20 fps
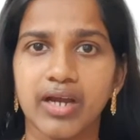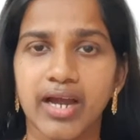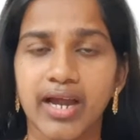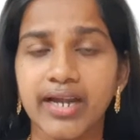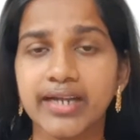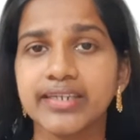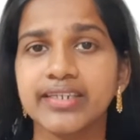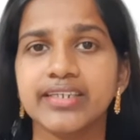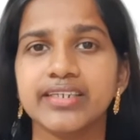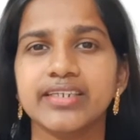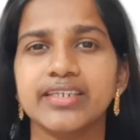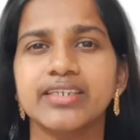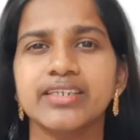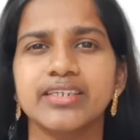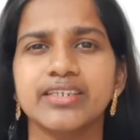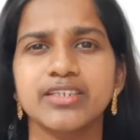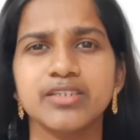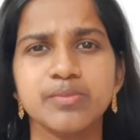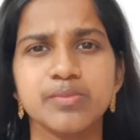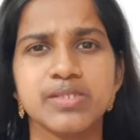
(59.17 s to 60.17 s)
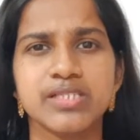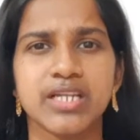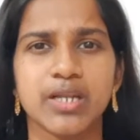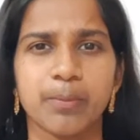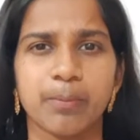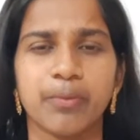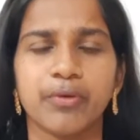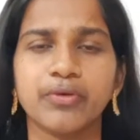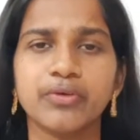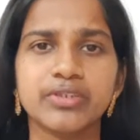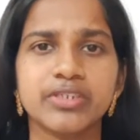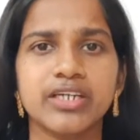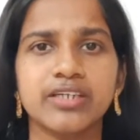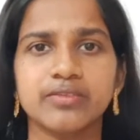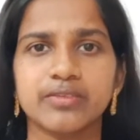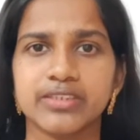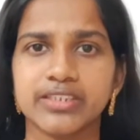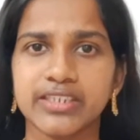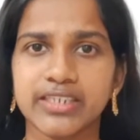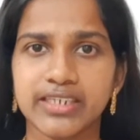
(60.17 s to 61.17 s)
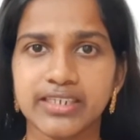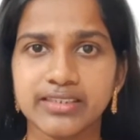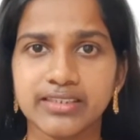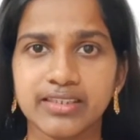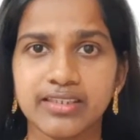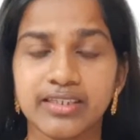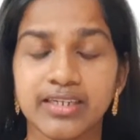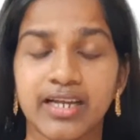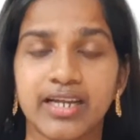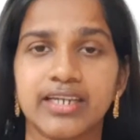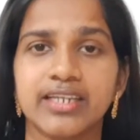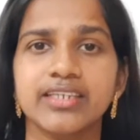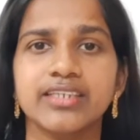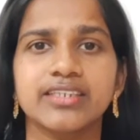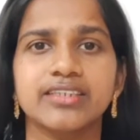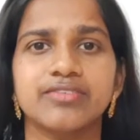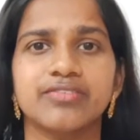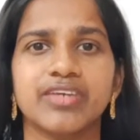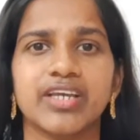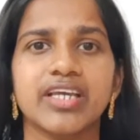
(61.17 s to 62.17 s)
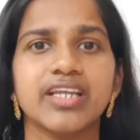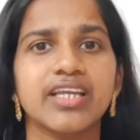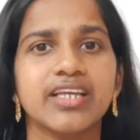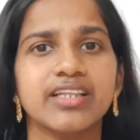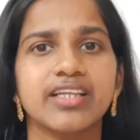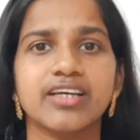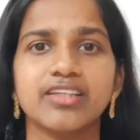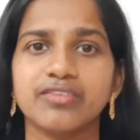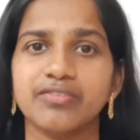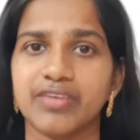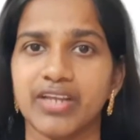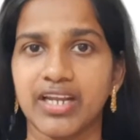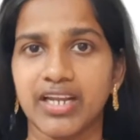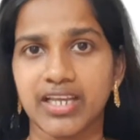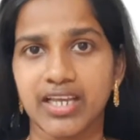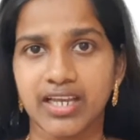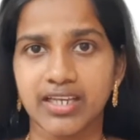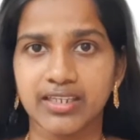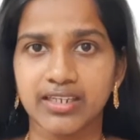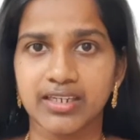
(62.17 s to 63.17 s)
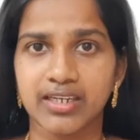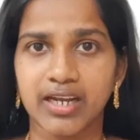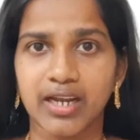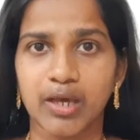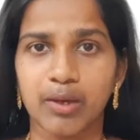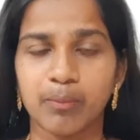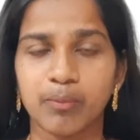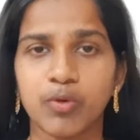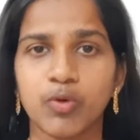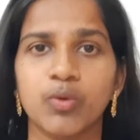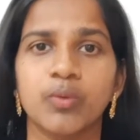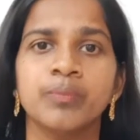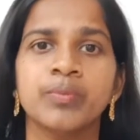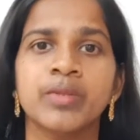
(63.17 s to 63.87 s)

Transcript: ஆணிகள் இன்னும் சில பொருட்கள் வந்து எடுத்ததுனால இது வேற ஏதாவது வேலையாக இருக்கலாமோ